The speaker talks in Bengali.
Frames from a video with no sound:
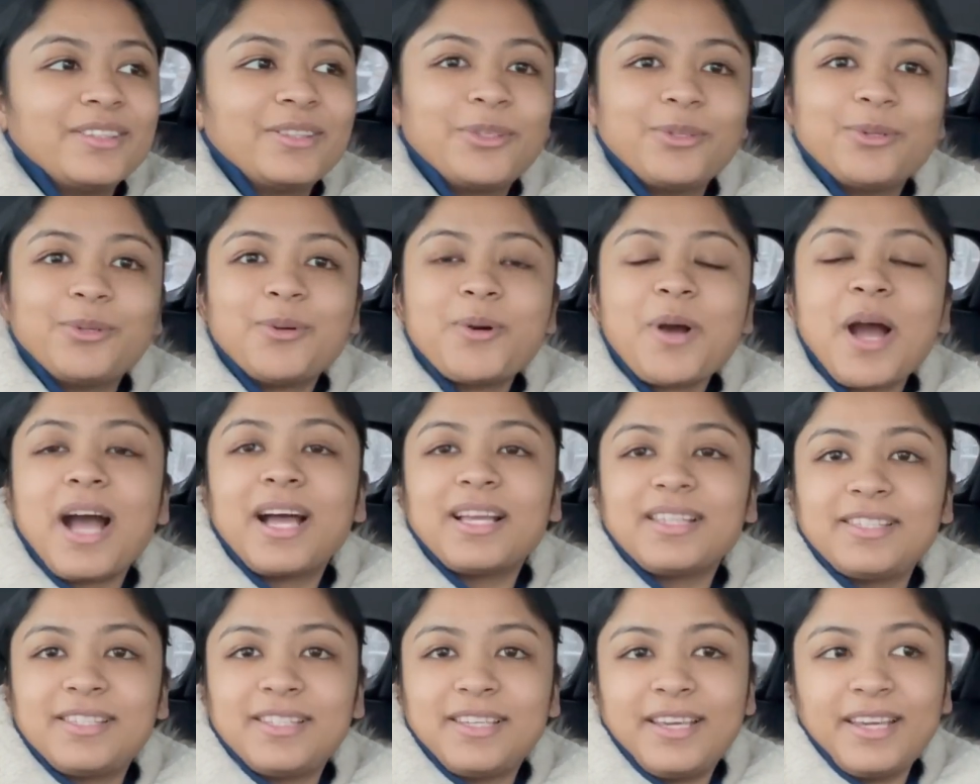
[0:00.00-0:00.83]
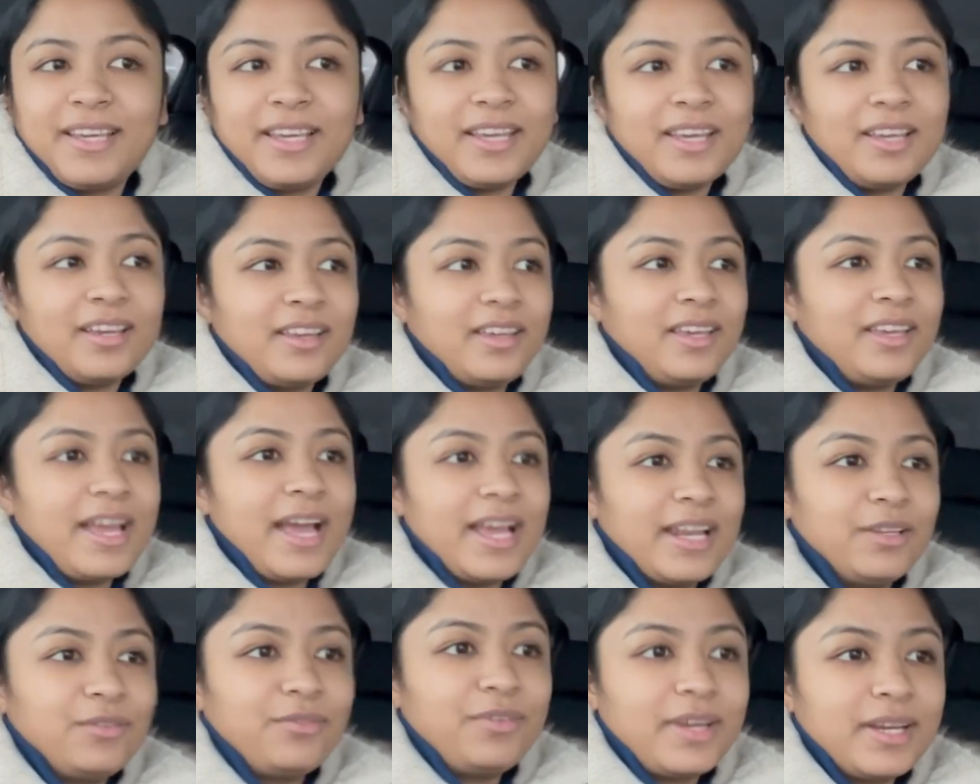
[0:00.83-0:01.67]
তো আজকে এই
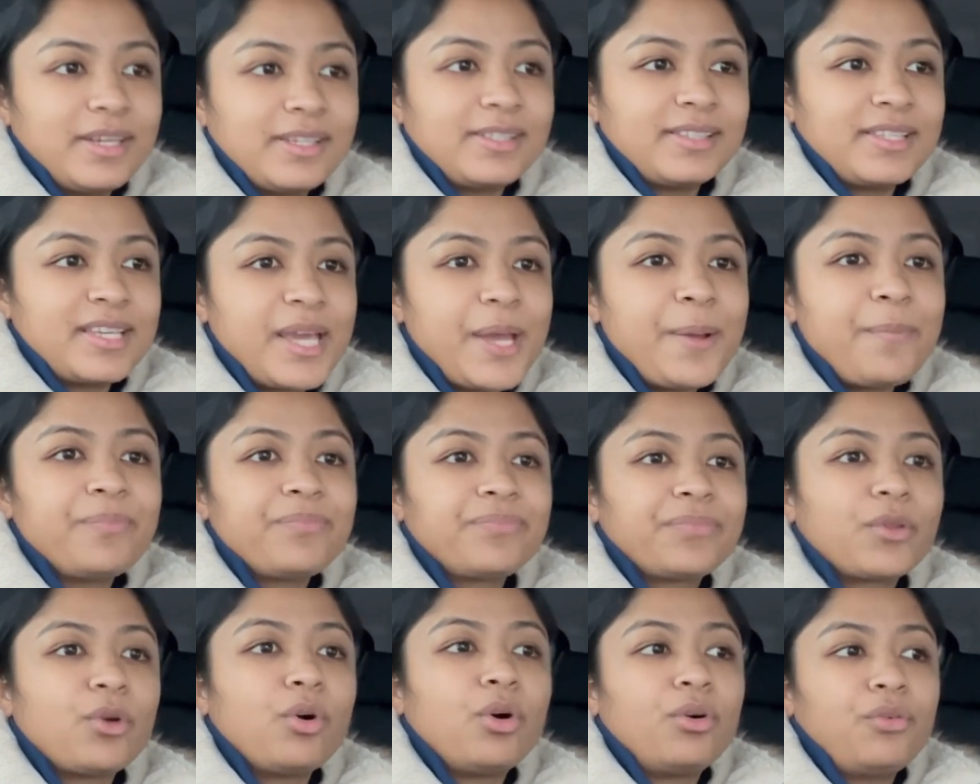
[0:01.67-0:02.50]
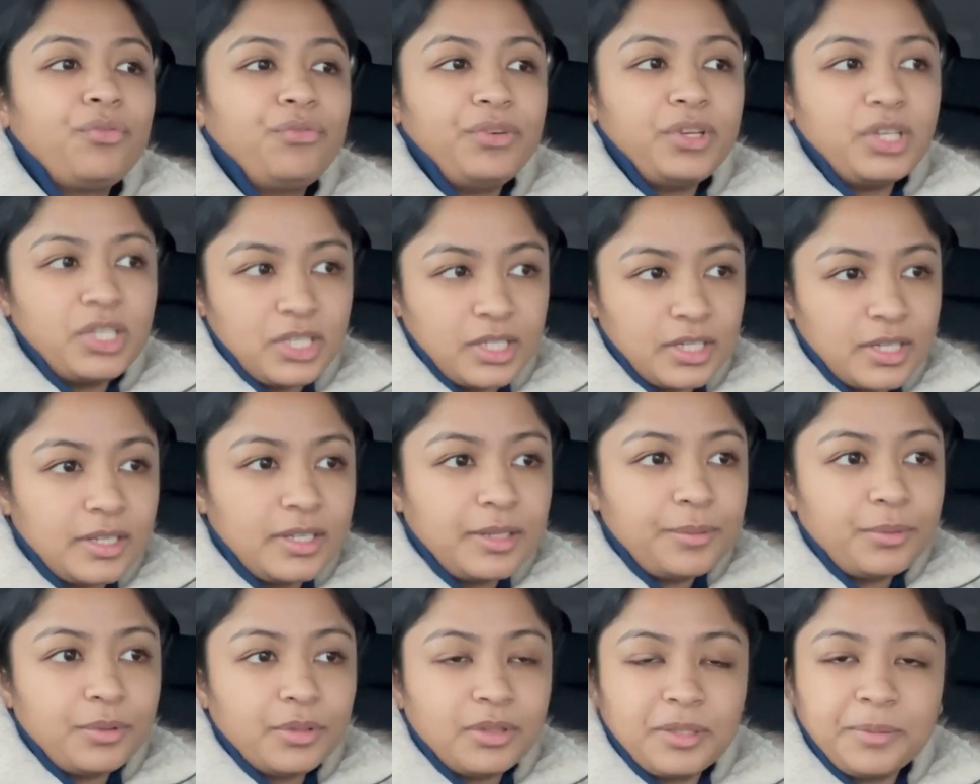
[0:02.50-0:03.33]
হ্যালিফ্যাক্সে
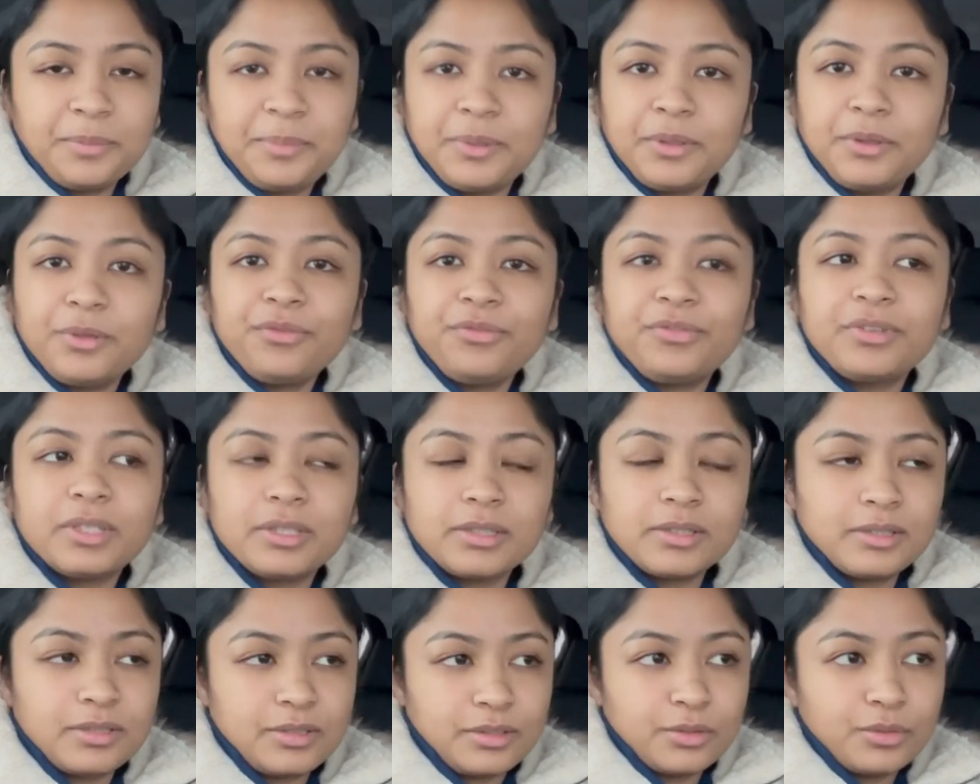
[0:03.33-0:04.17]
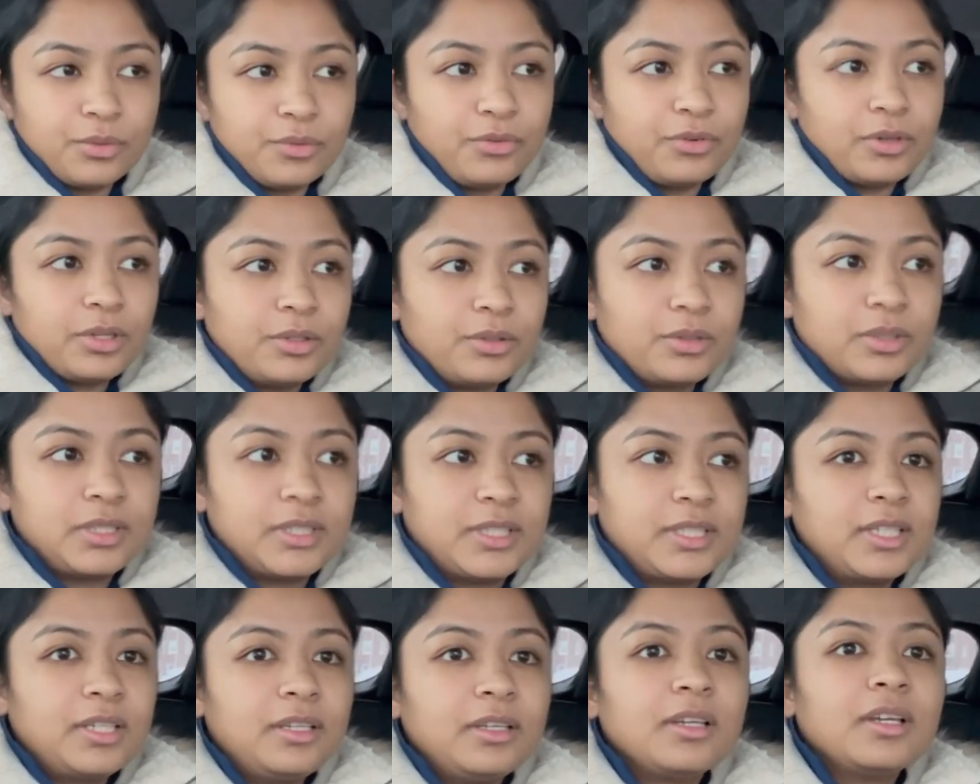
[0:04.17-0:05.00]
অফিসিয়ালি বলতে পারো ফার্স্ট স্নোফল
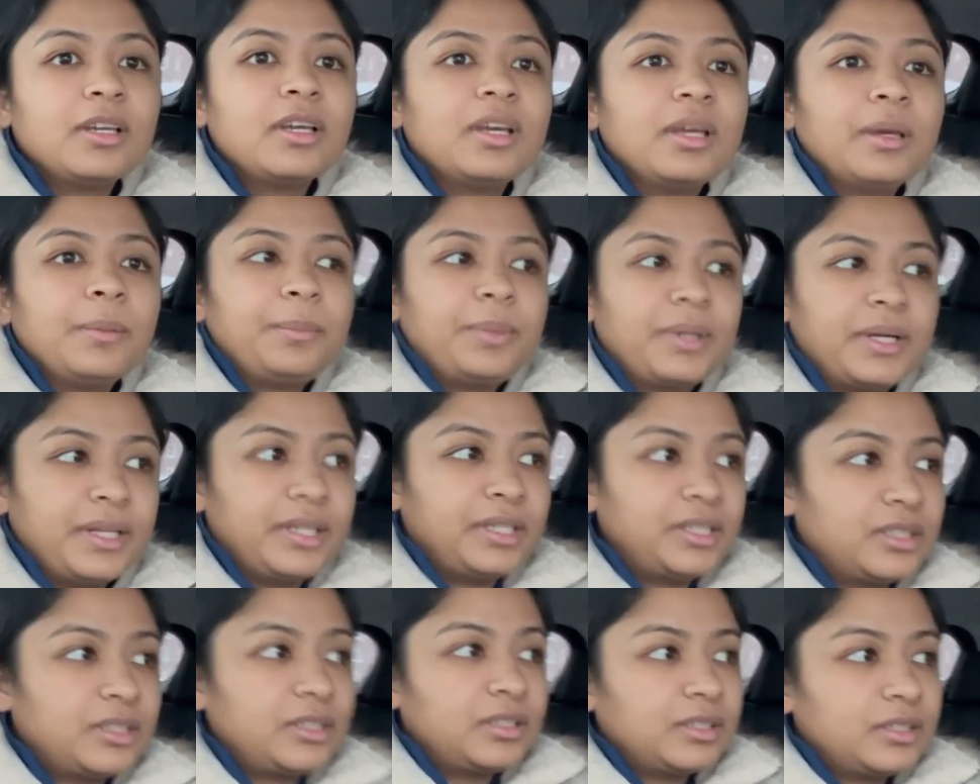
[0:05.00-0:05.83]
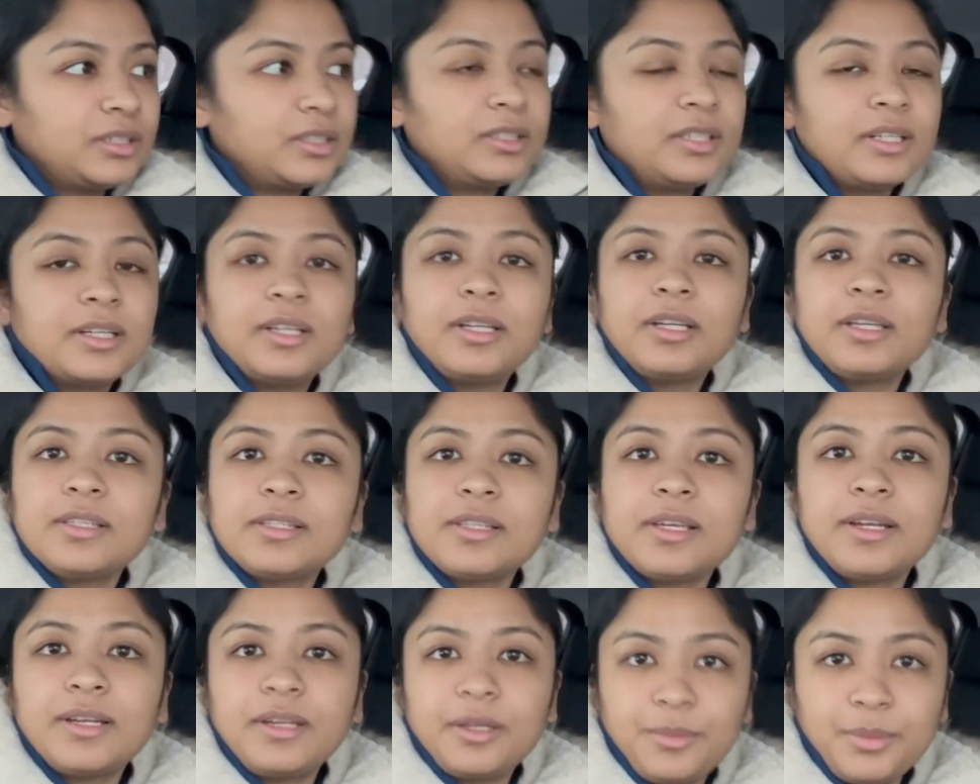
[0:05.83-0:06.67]
হচ্ছে প্রেডিকশন আছে থার্টি
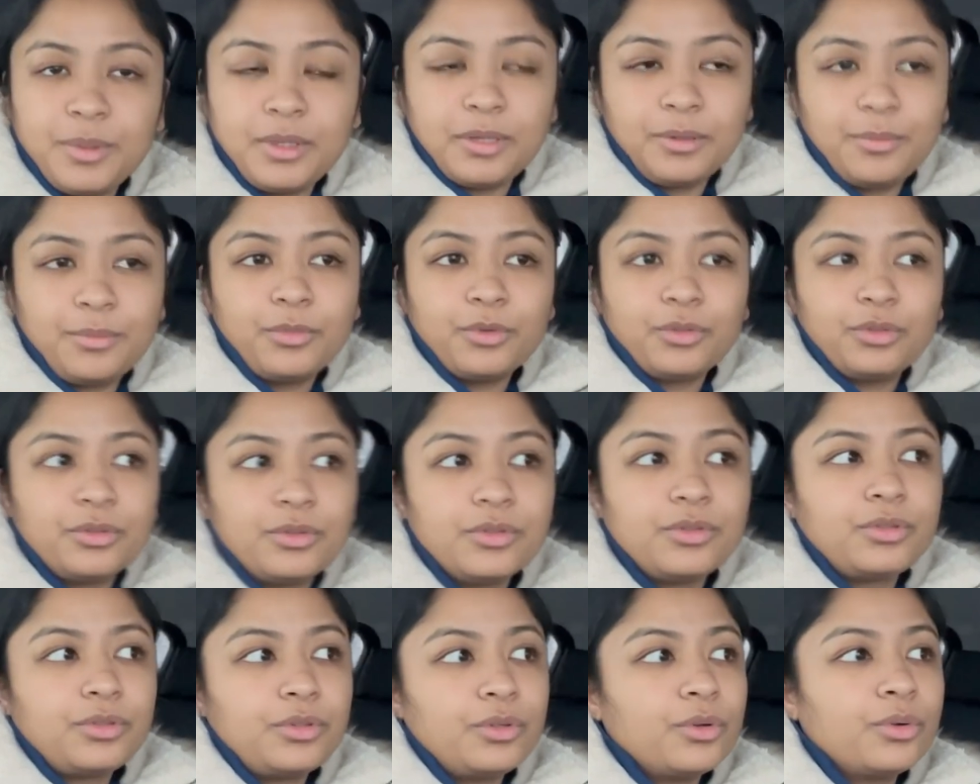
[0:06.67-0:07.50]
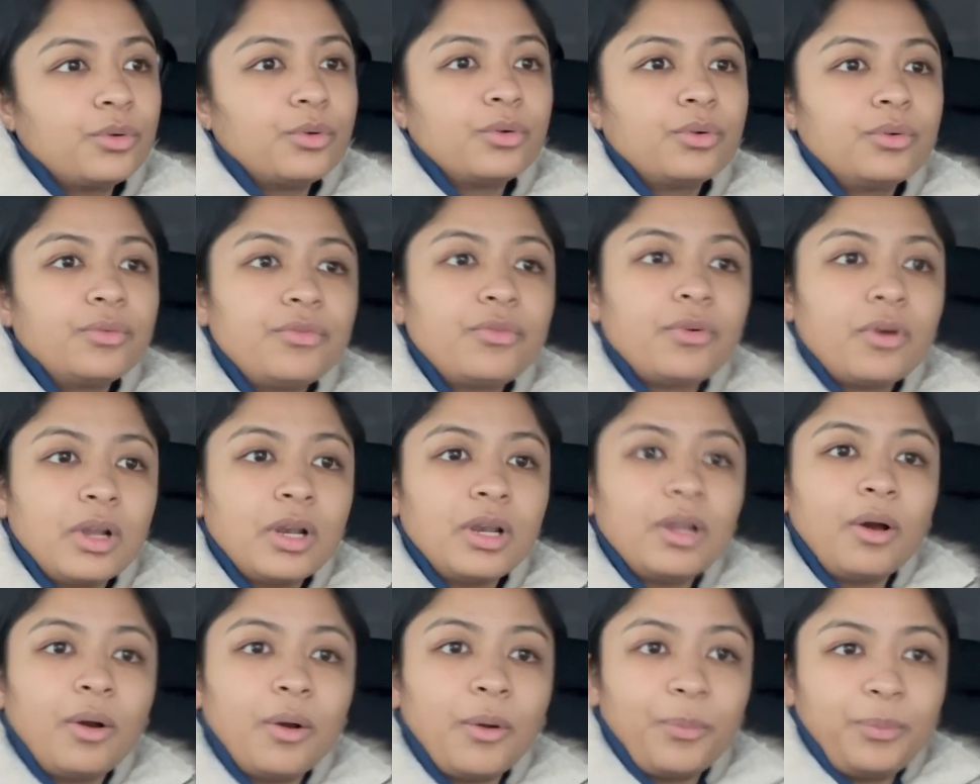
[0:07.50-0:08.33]
সেন্টিমিটার মতন স্নোফল
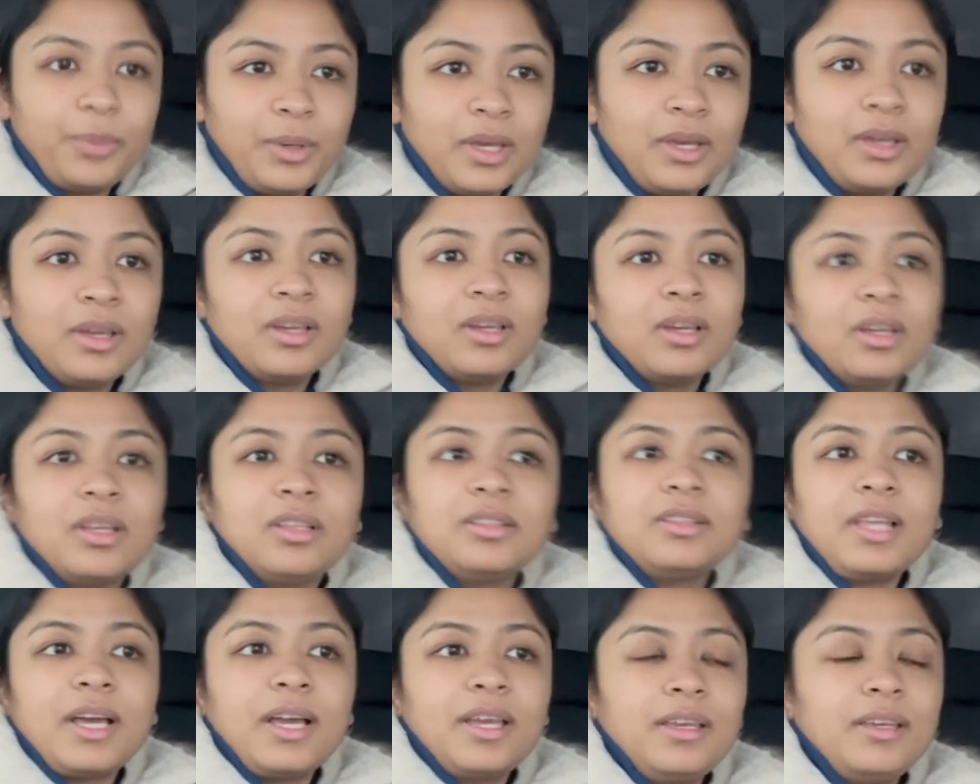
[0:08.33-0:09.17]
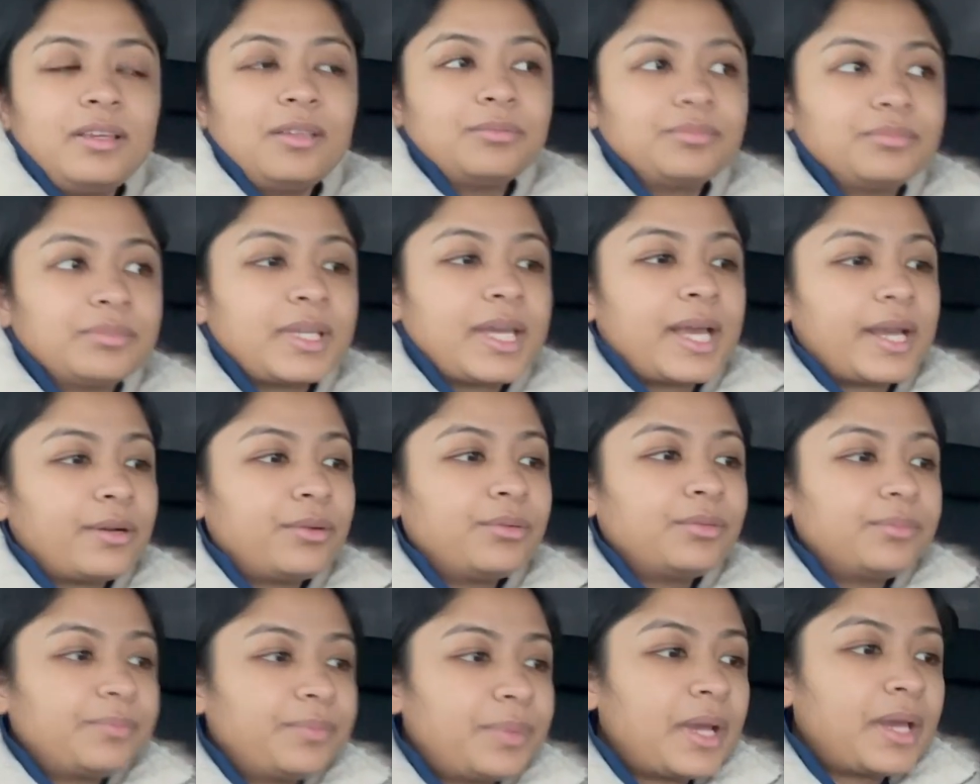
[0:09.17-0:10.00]
হবে তাই
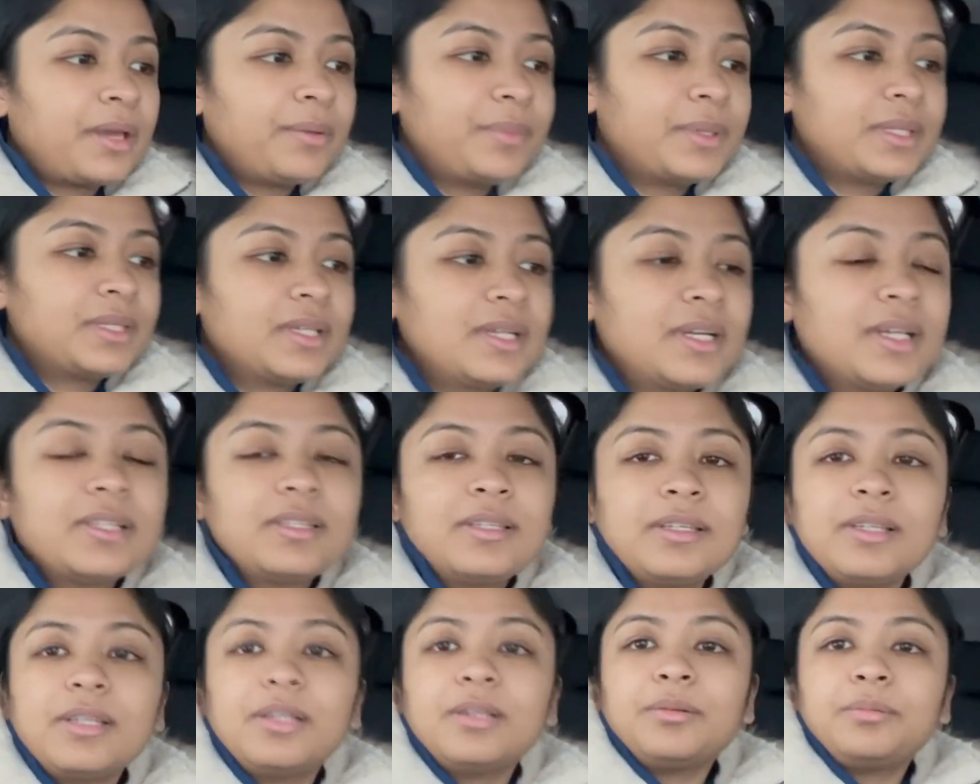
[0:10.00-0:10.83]
এখন প্রায় বেজে গেছে